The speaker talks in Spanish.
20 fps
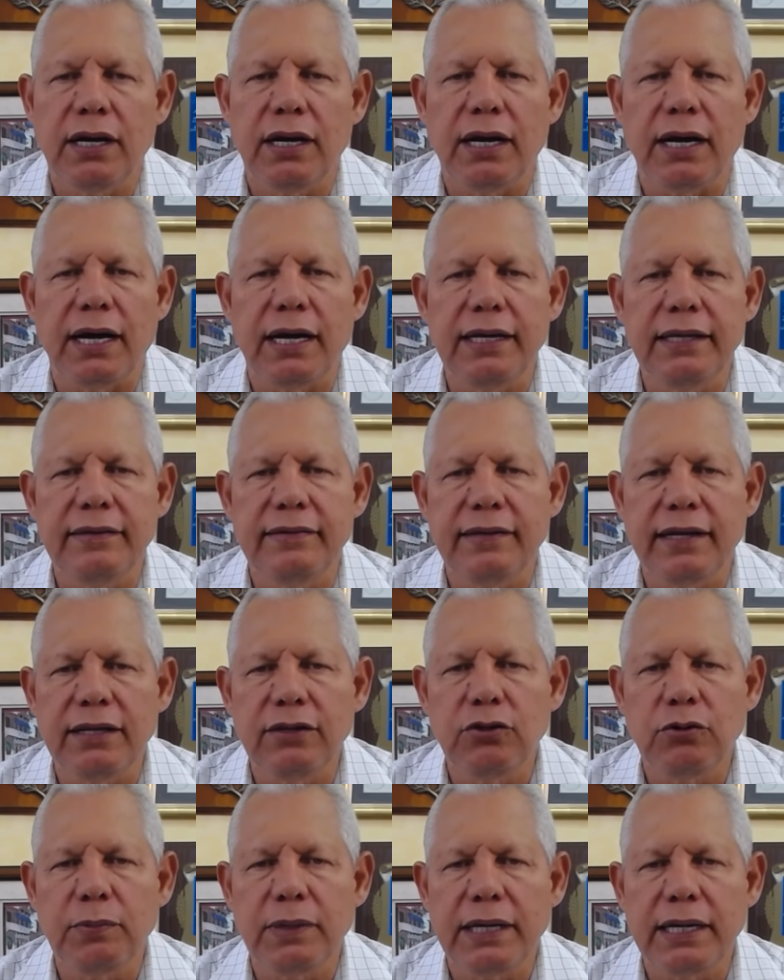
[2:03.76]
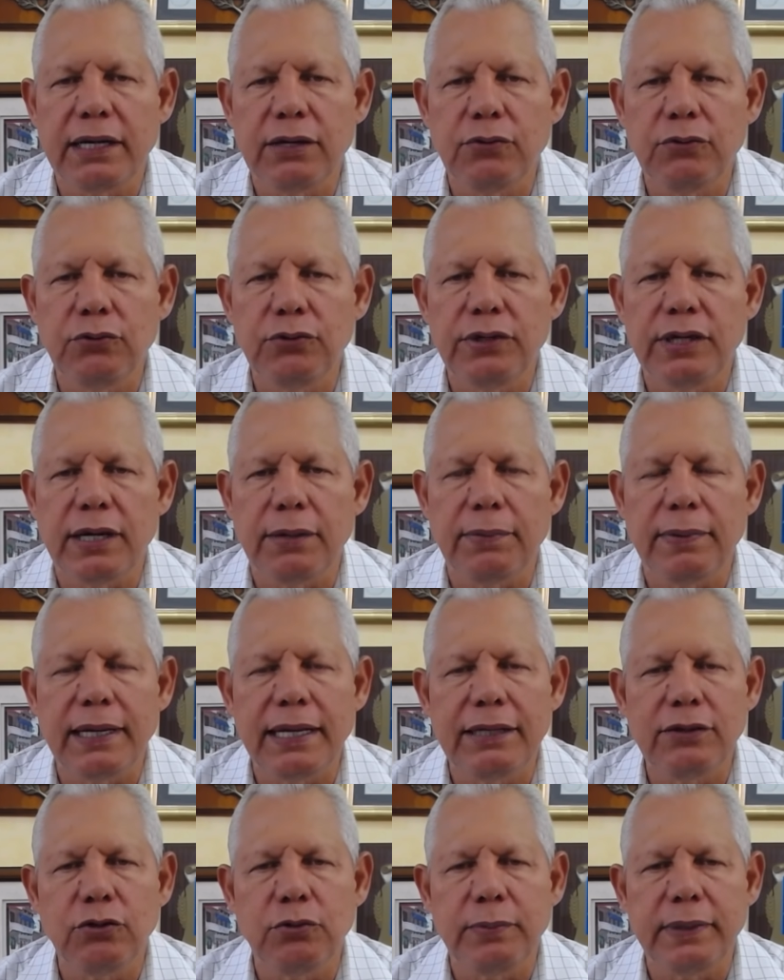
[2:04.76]
a Lisandro Macarrulla
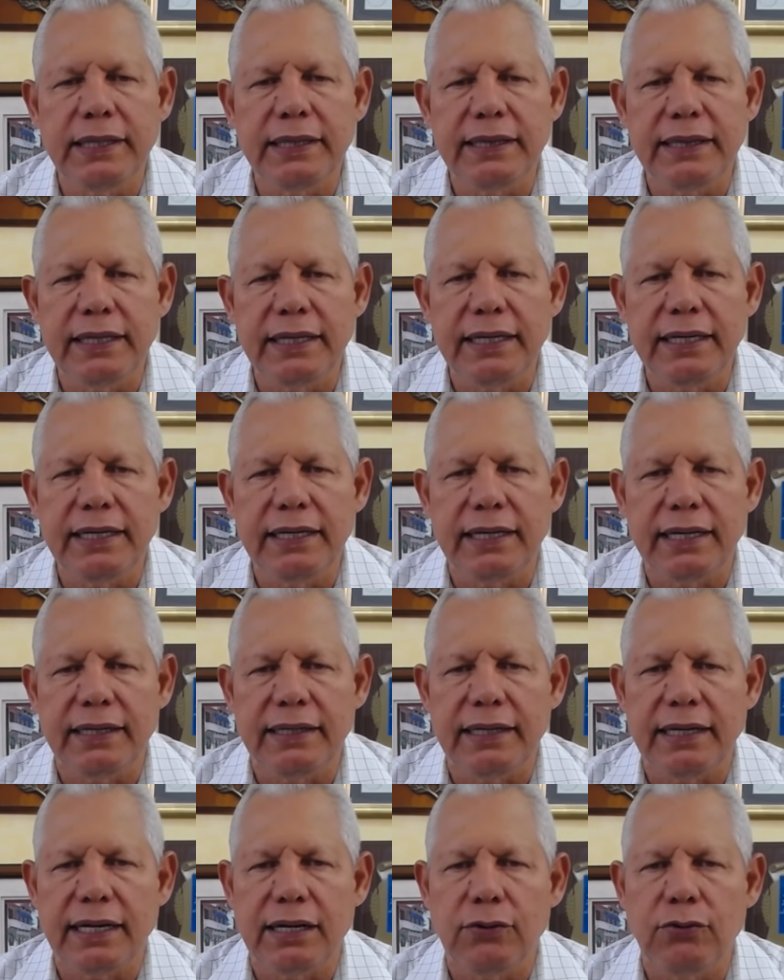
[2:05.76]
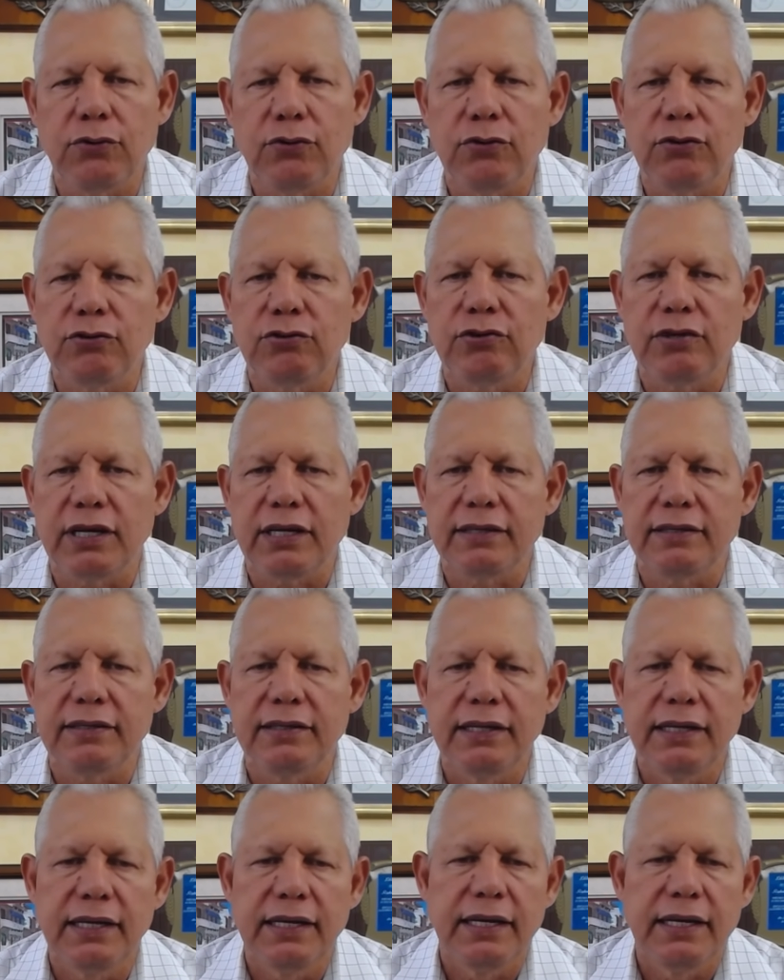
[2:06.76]
hablando mentira de las cosas